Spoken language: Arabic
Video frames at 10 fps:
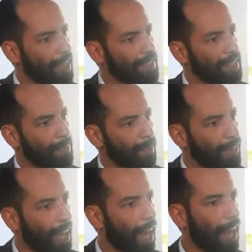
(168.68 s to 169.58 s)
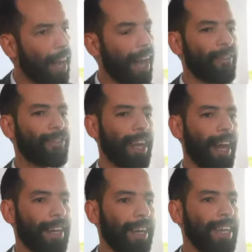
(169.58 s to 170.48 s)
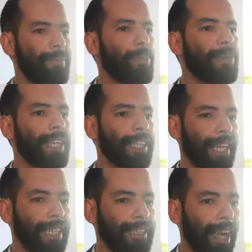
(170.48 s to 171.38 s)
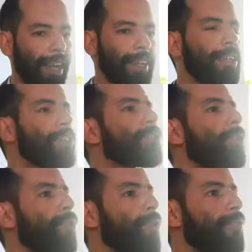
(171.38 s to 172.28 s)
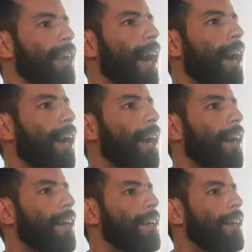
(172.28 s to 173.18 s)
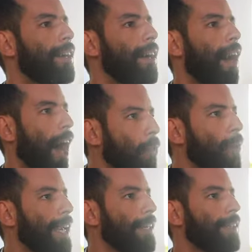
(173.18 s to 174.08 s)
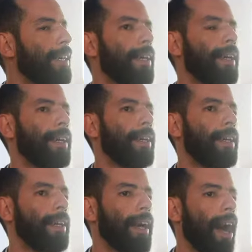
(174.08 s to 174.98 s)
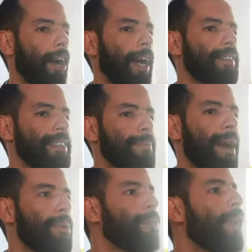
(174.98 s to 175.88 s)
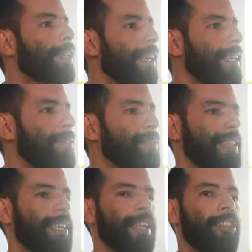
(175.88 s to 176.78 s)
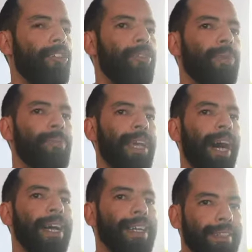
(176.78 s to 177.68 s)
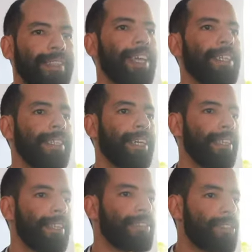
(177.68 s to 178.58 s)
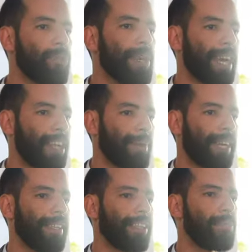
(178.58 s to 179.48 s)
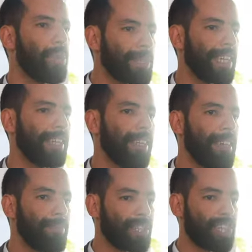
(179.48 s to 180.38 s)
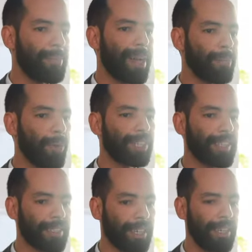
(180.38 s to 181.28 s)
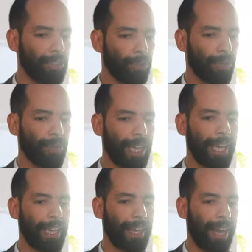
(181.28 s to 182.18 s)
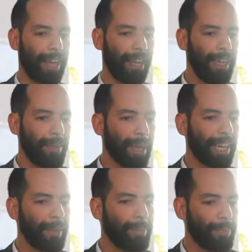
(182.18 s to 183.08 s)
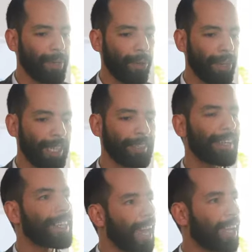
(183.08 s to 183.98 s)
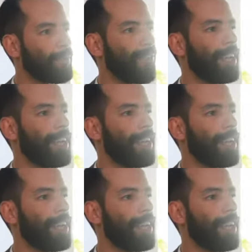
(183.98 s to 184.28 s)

تكبر فيها افكار اللي ممكن غدا نطوروا فيها آه، اولا آه، اهتمام المواطنين بالسياسات العموميه ثانيا تكوين اكبر عدد ممكن من شباب مختصين ينظرون الى المغرب برؤيه الراغب في